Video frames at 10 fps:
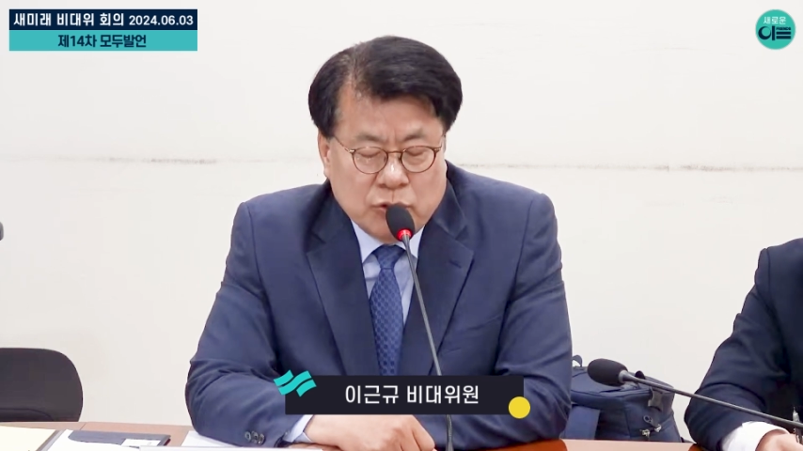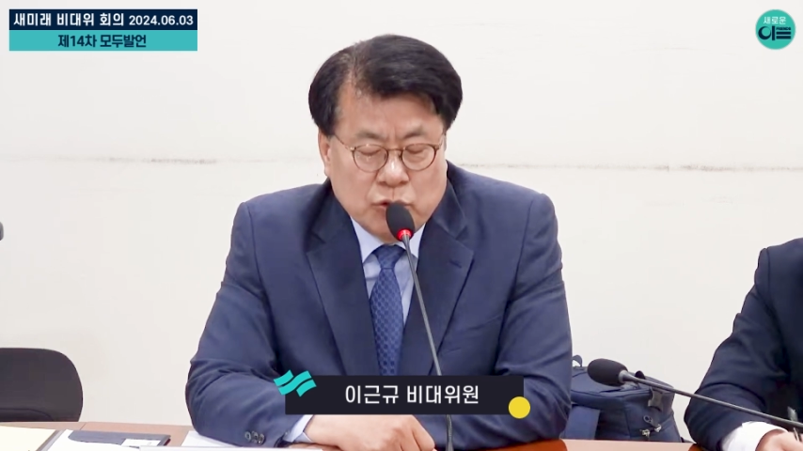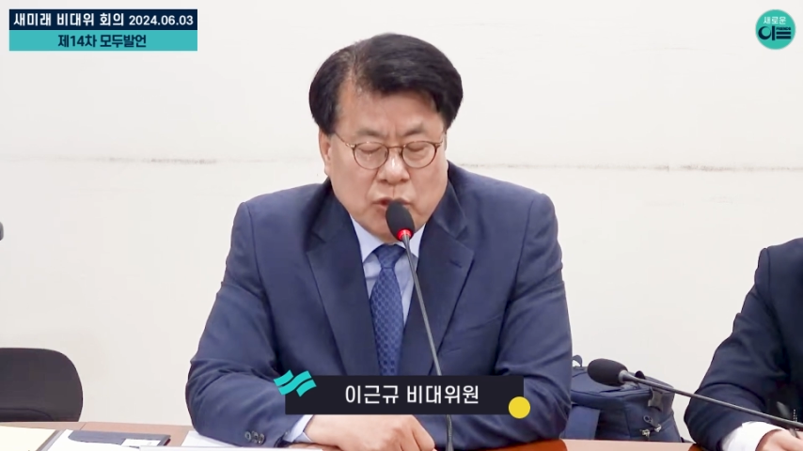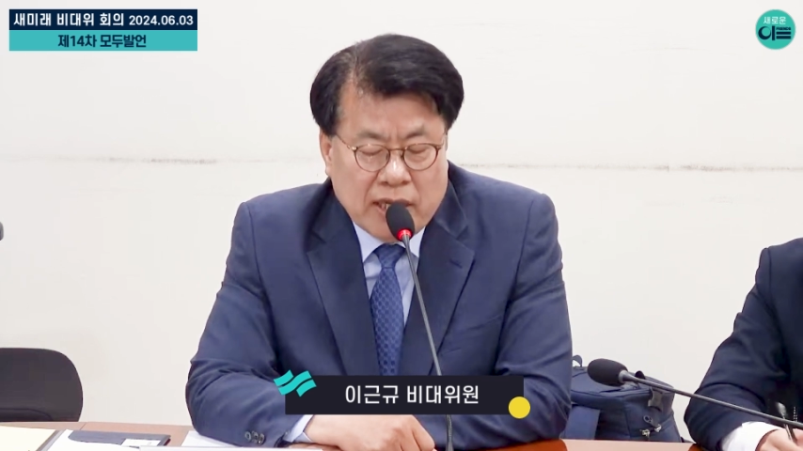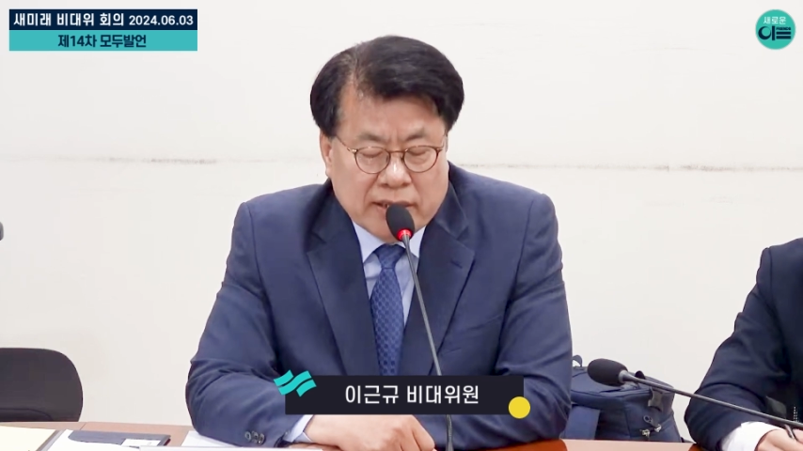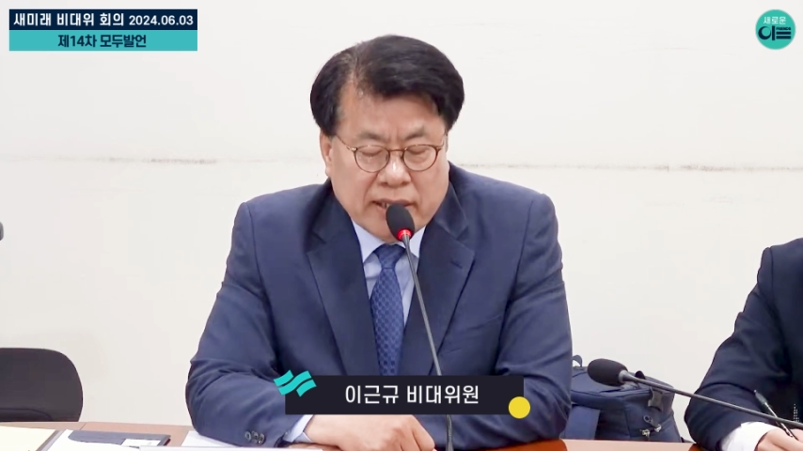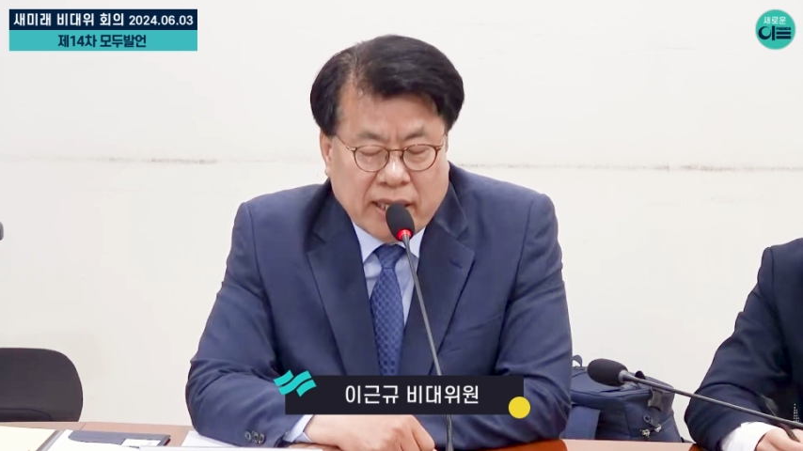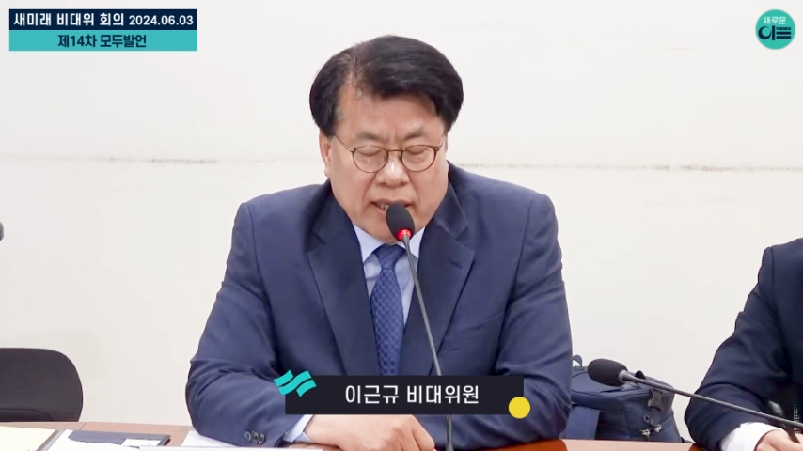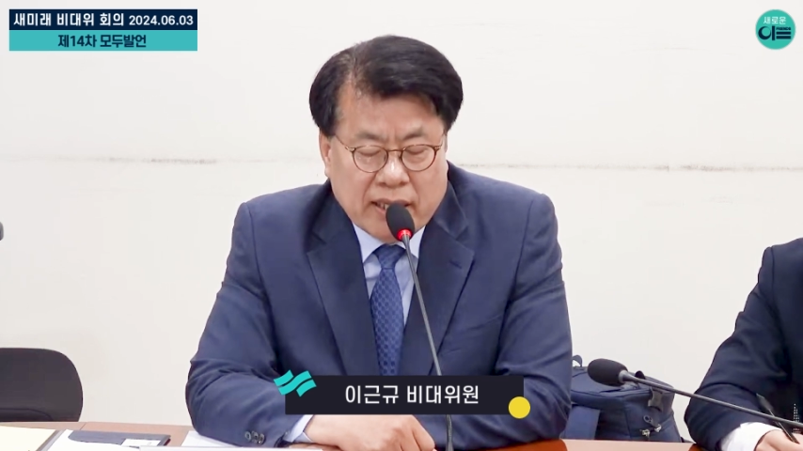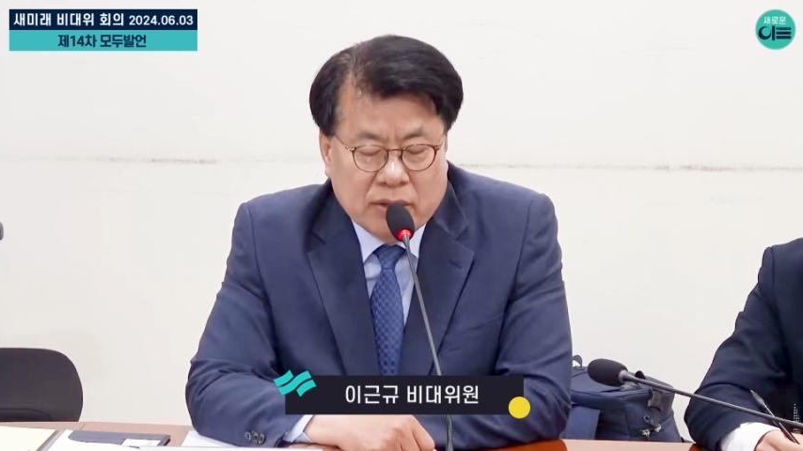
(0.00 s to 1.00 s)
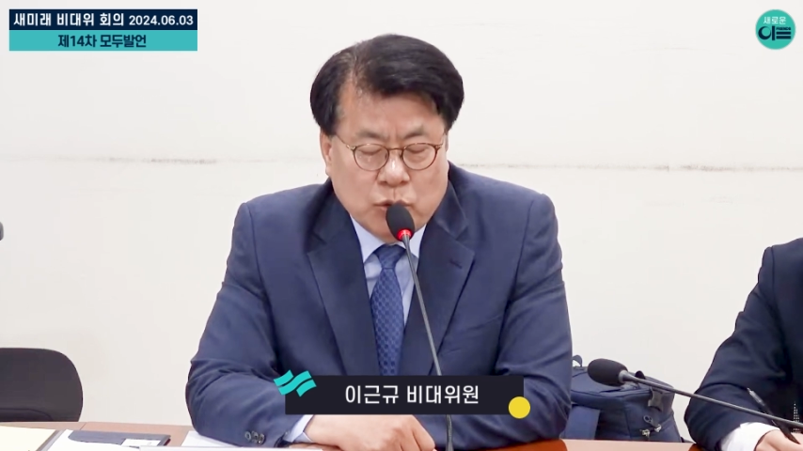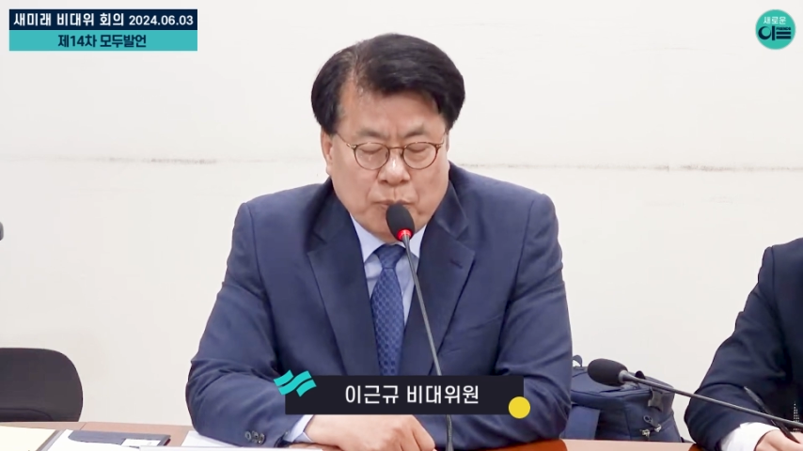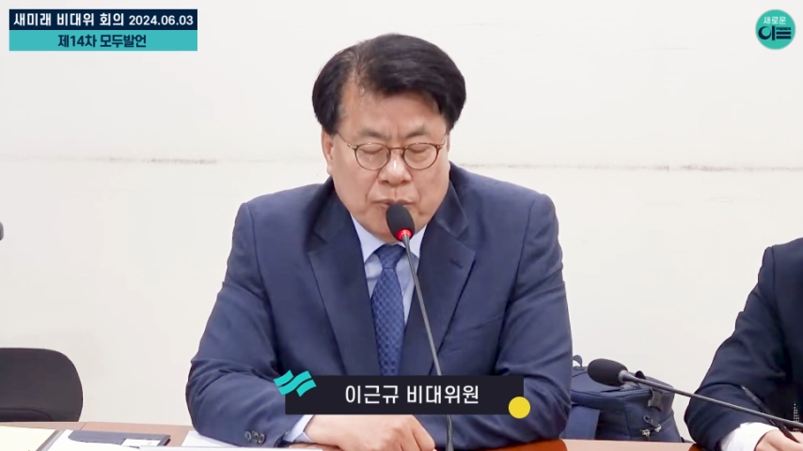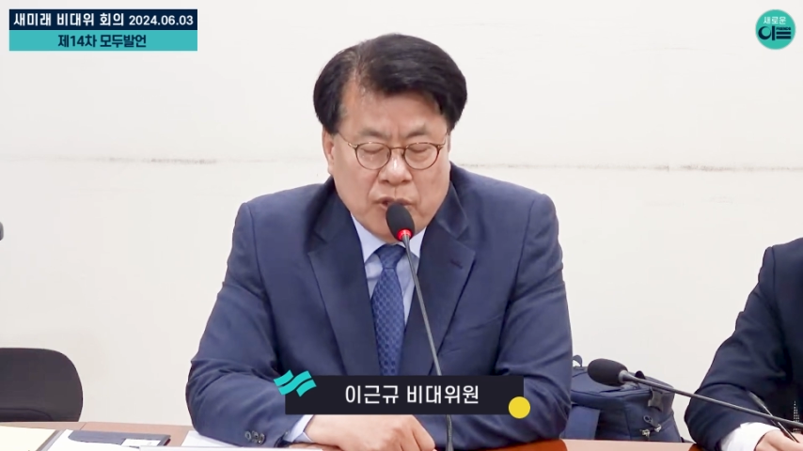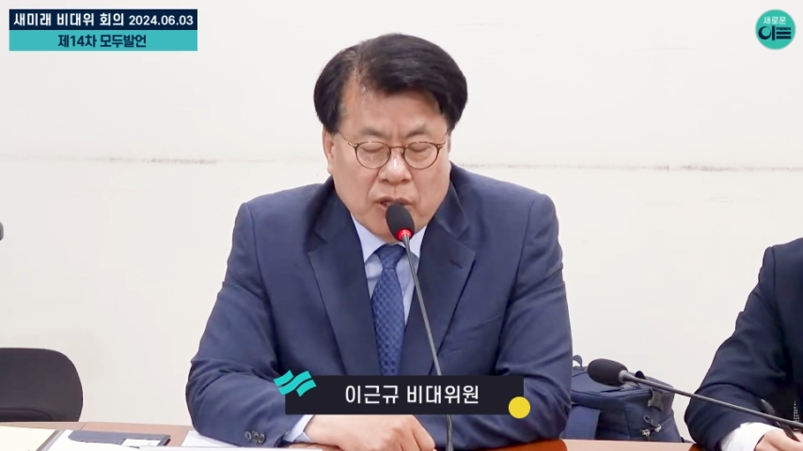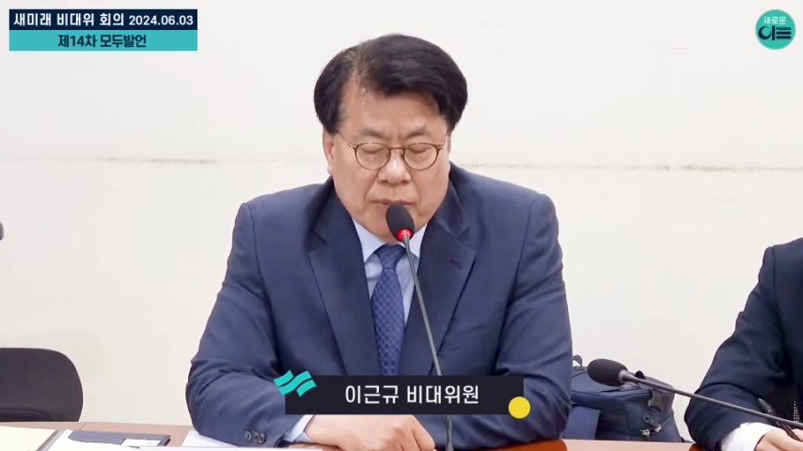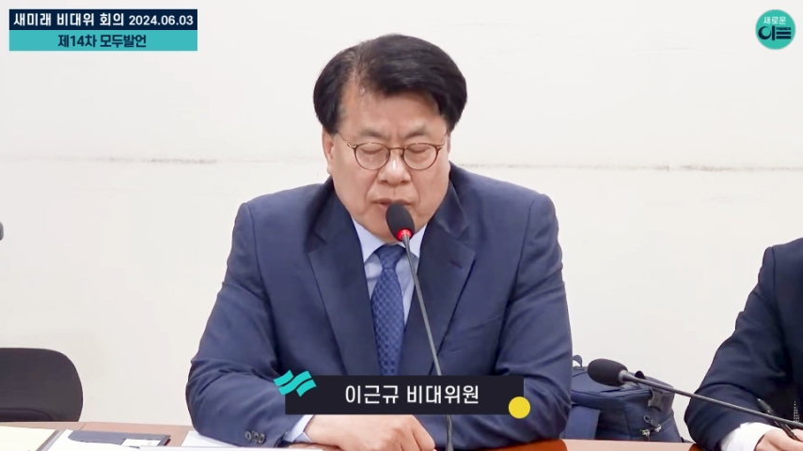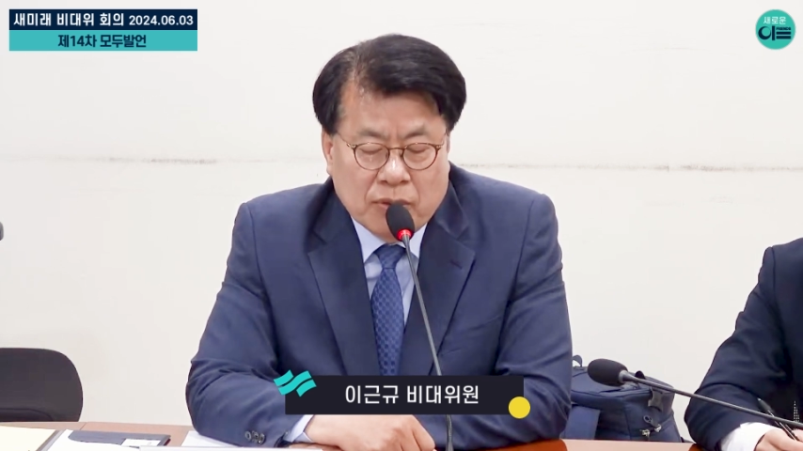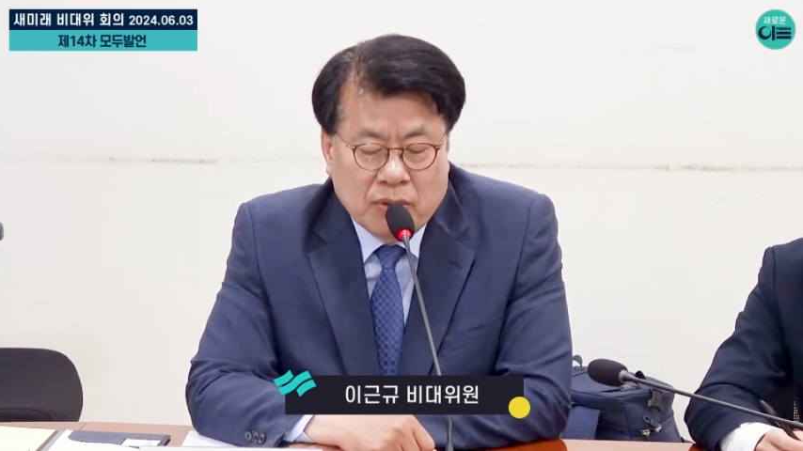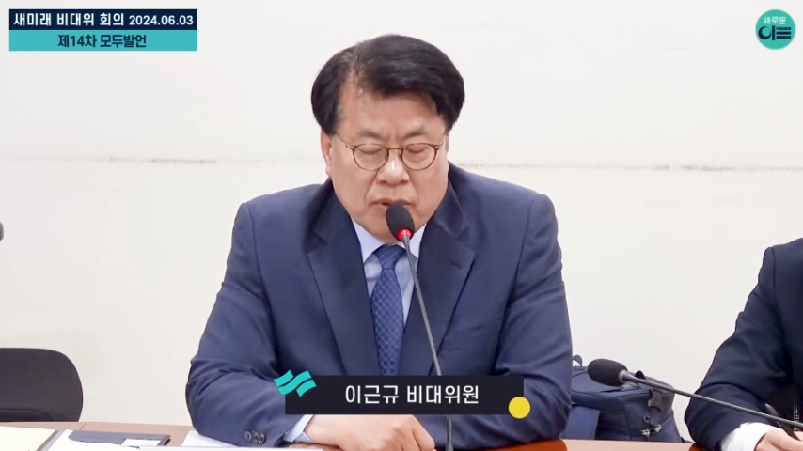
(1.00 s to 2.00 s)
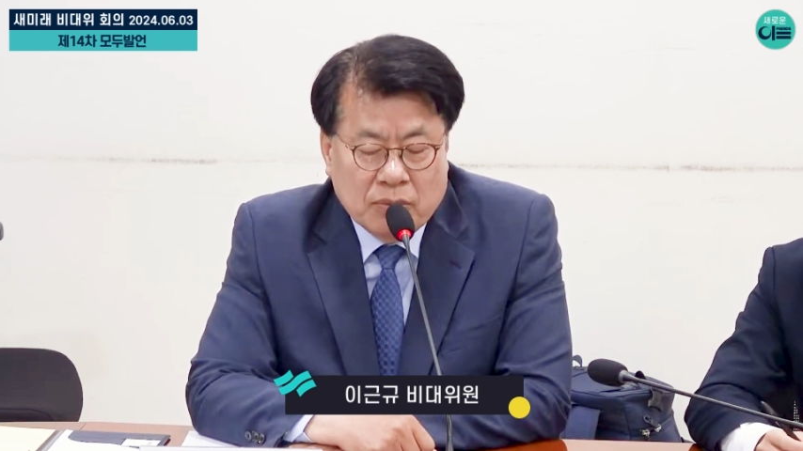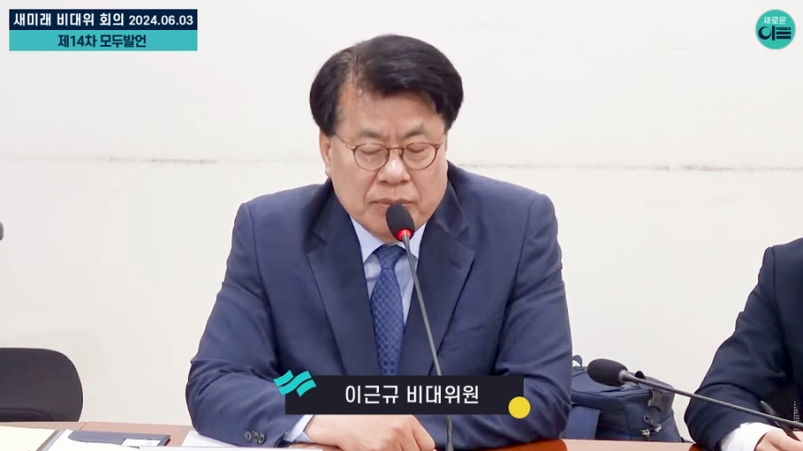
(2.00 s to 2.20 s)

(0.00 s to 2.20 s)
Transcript: 6월항쟁, 촛불혁명으로